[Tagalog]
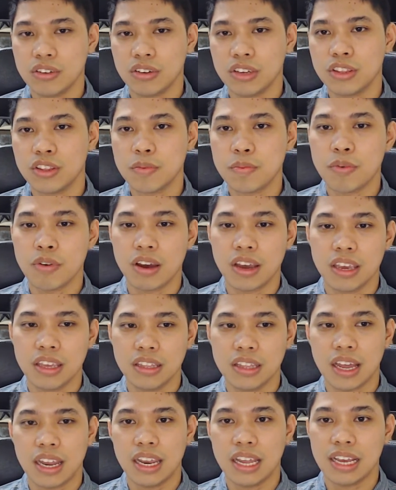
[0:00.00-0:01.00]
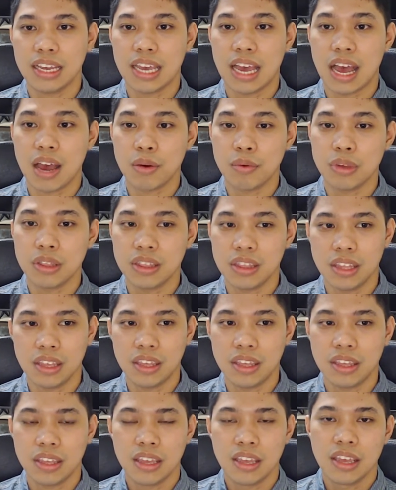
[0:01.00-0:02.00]
niyo ito po ay nakalagay awit
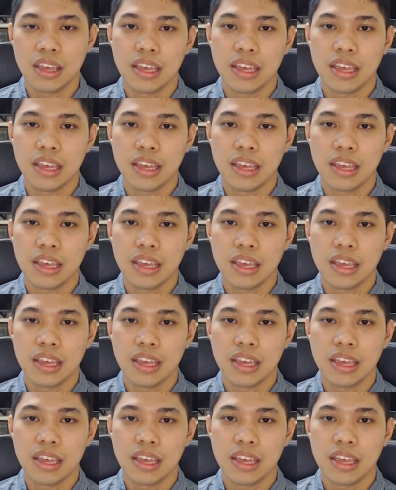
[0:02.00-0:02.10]
ni